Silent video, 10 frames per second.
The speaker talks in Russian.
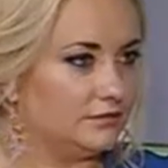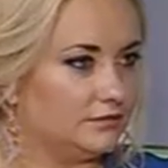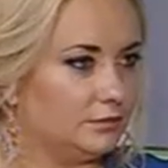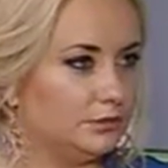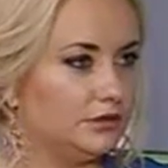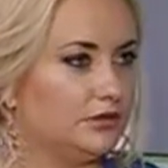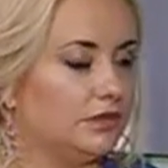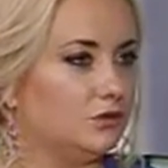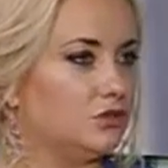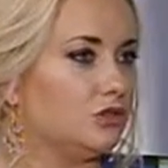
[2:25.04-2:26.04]
вплоть до
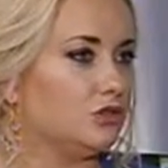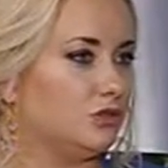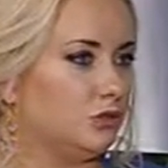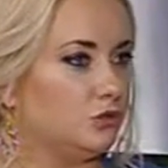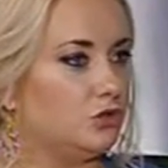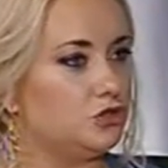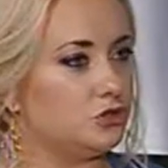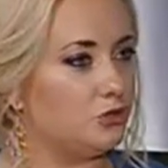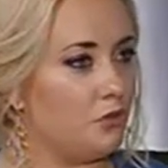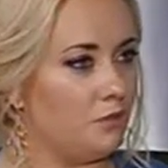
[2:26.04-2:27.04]
того, что если ты
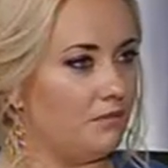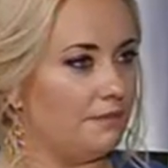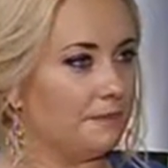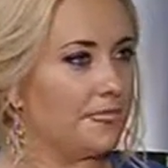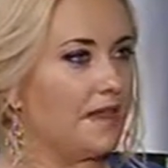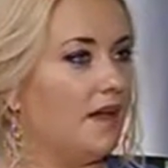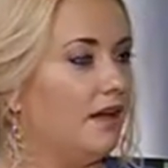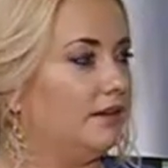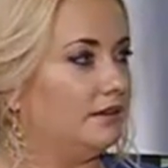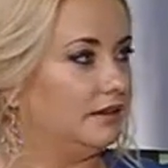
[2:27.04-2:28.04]
хочешь дом,
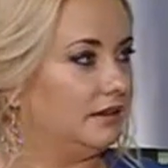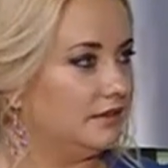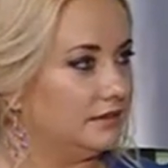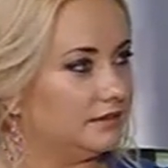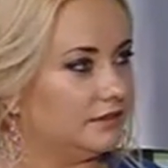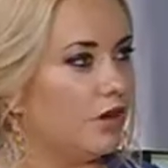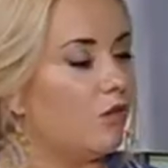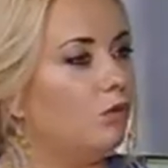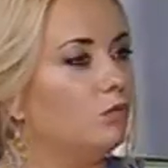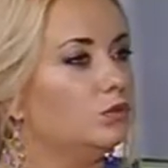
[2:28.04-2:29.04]
а, в
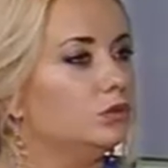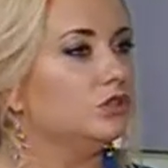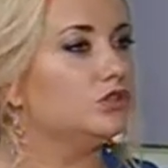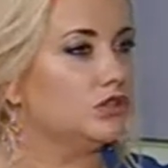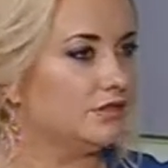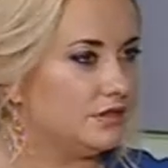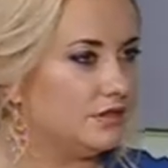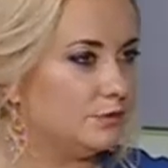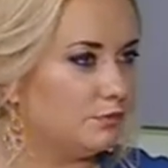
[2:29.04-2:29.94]
каком углу должна висеть